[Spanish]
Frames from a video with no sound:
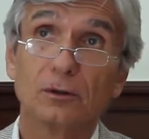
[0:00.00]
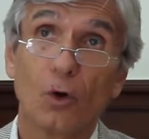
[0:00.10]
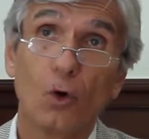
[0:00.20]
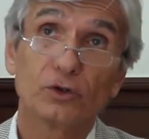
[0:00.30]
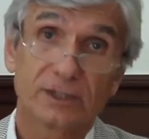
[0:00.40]

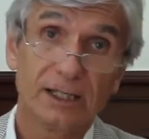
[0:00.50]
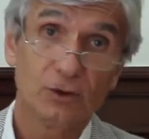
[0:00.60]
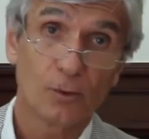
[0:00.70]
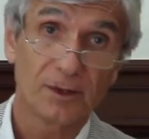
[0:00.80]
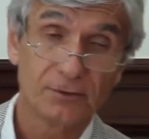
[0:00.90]
otra
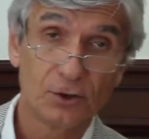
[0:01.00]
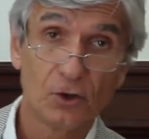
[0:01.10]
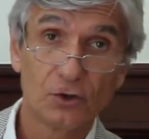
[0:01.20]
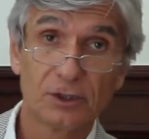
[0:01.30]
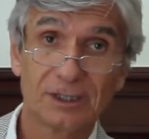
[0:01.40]

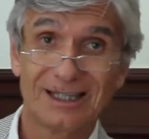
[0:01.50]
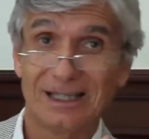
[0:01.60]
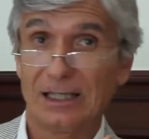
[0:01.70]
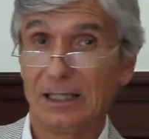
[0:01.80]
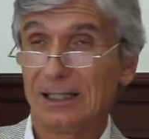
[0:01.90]
innovación
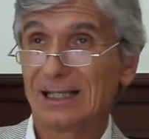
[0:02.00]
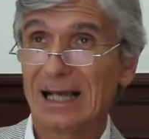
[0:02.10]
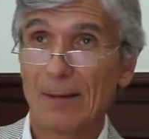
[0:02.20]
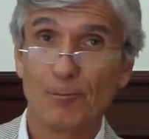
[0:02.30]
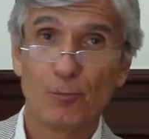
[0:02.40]
que el
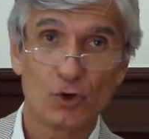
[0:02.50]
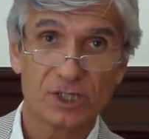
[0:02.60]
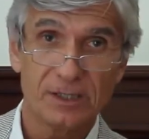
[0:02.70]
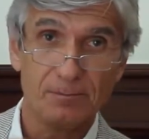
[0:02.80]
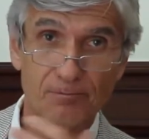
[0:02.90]
campo
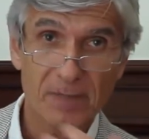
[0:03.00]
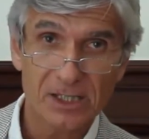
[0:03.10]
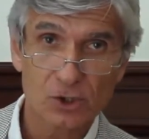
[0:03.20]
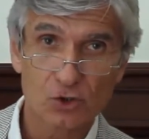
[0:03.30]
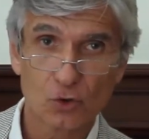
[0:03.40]
es
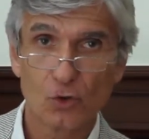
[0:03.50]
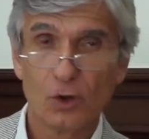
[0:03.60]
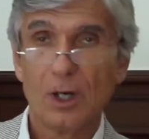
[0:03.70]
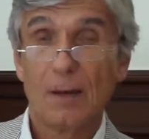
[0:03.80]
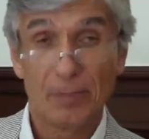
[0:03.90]
inmenso,
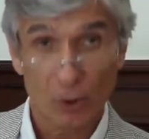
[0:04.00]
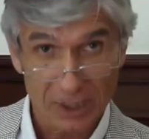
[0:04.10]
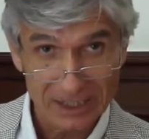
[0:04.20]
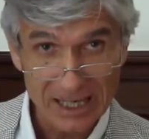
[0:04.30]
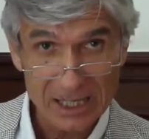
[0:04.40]
pero
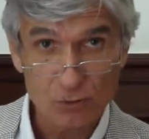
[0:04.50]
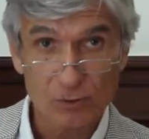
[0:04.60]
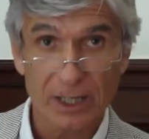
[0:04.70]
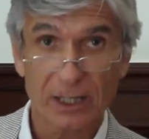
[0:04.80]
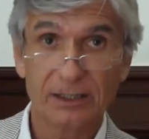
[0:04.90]
que ya es
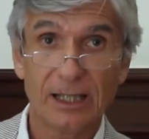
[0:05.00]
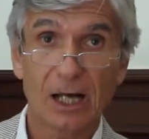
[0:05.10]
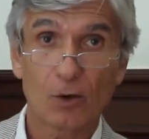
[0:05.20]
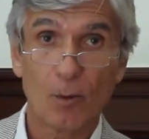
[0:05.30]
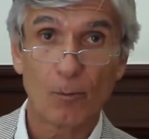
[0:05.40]
una
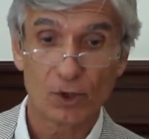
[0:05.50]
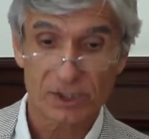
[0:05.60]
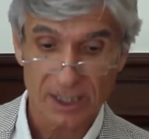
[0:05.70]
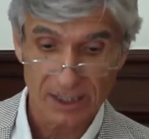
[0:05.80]
realidad, como puede ser la